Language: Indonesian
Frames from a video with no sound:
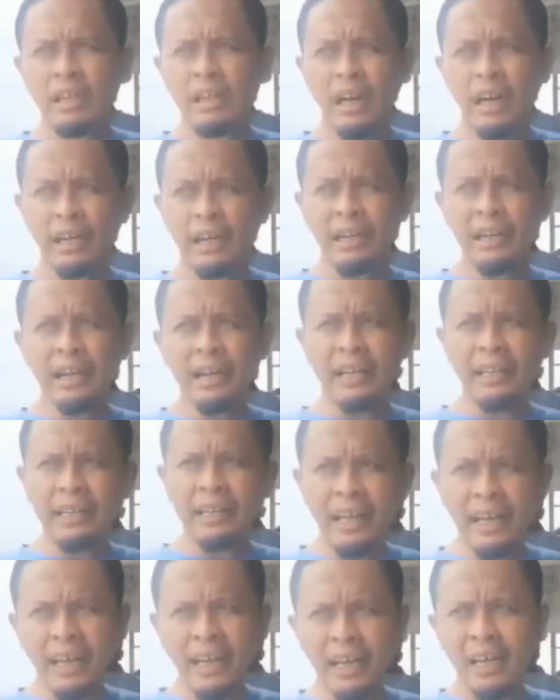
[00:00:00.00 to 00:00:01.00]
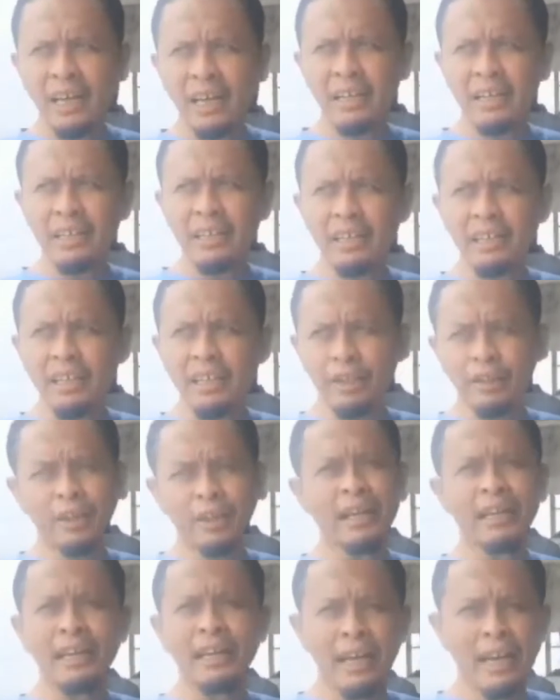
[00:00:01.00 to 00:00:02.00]
Hari Raya Idul
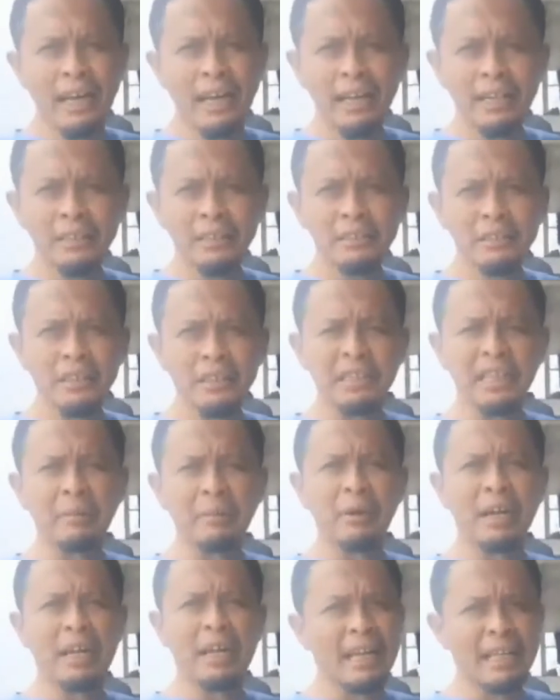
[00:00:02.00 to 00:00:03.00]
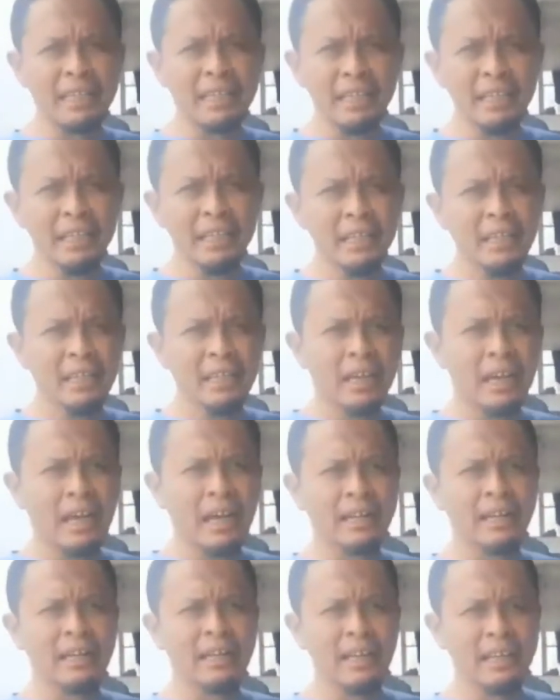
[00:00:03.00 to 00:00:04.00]
Adha, ditambah lagi
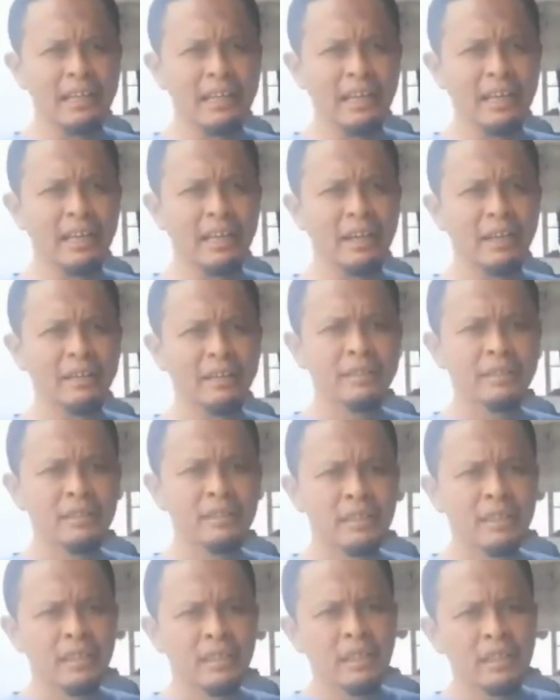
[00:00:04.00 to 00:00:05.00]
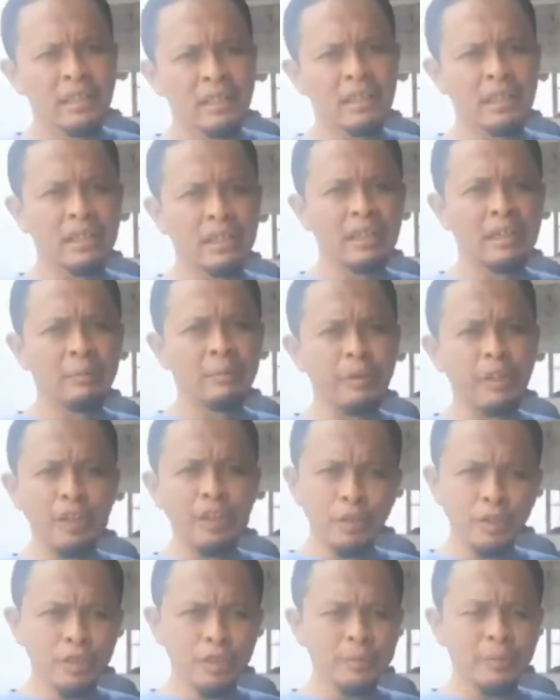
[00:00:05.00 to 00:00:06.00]
adanya uh,
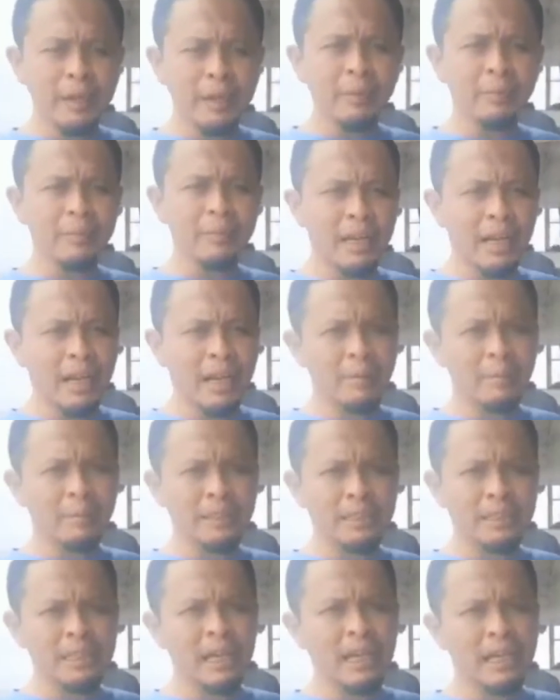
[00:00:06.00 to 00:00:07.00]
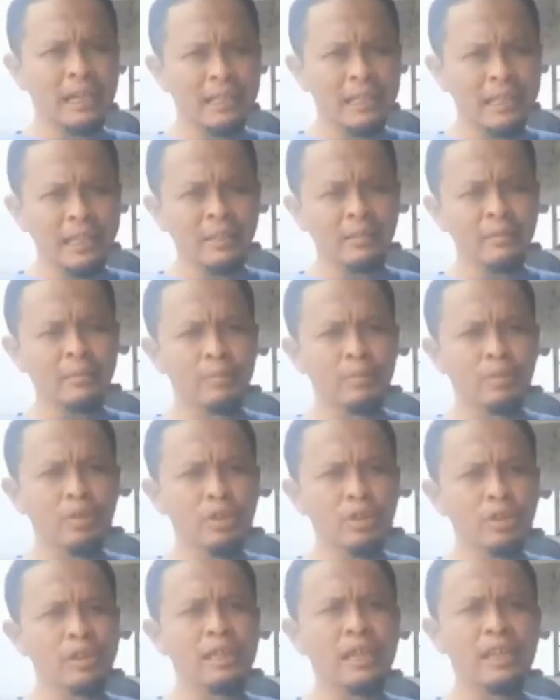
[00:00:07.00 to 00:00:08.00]
virus PMK, penyakit
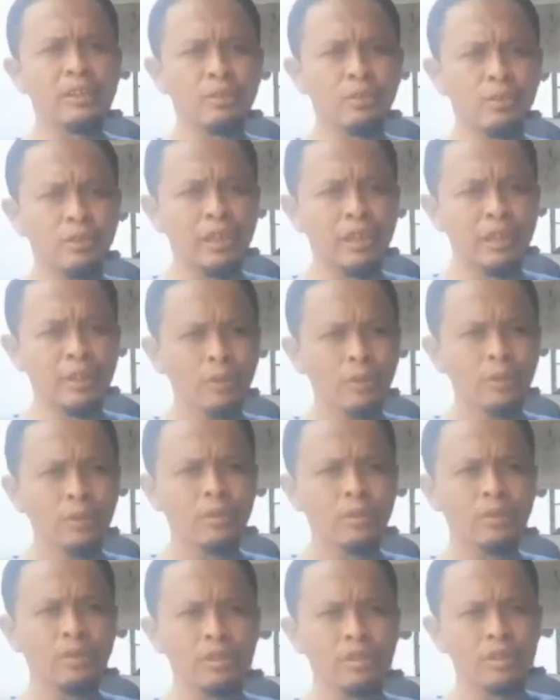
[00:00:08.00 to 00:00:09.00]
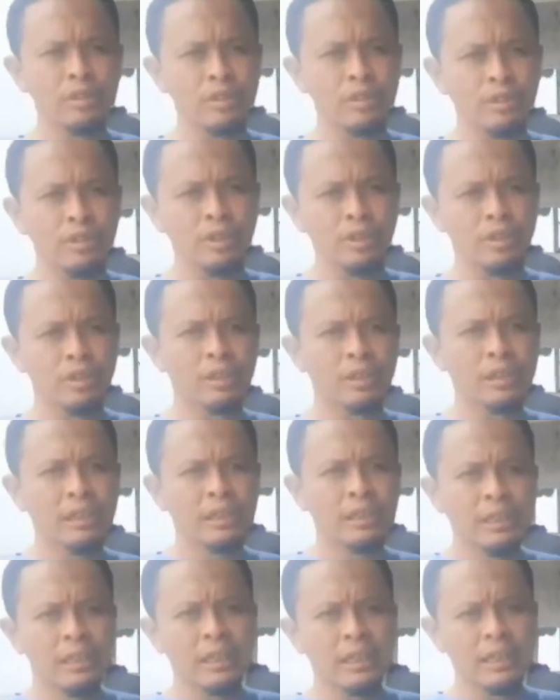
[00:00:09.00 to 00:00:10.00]
mulut dan kuku untuk
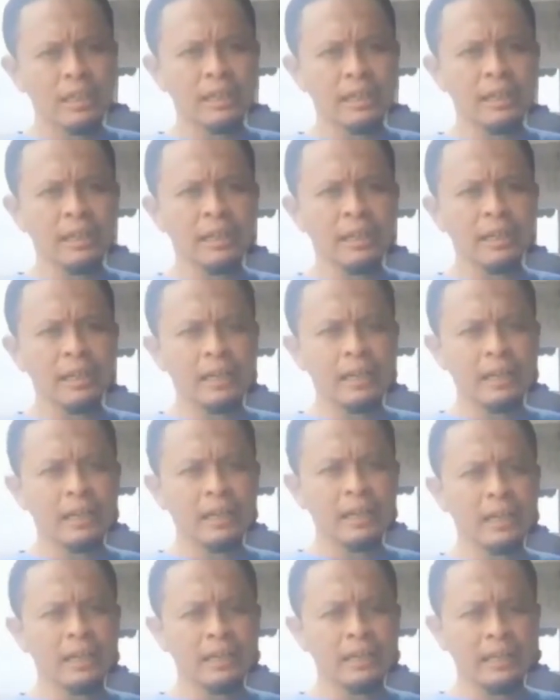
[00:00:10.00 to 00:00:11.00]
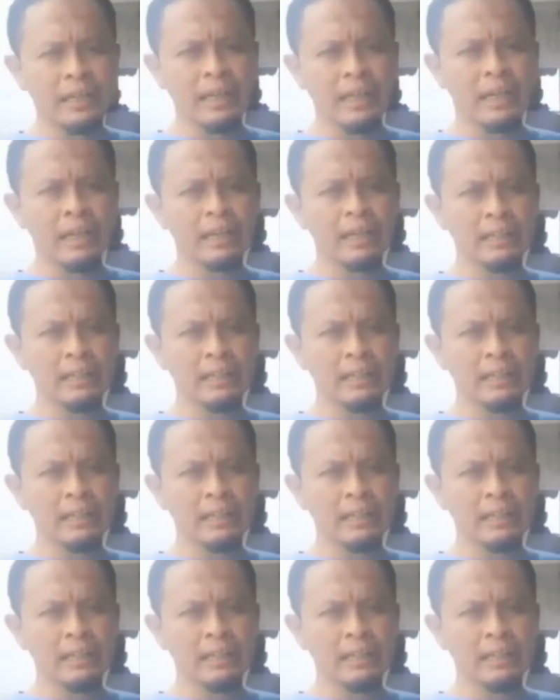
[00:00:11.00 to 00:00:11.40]
uh, yang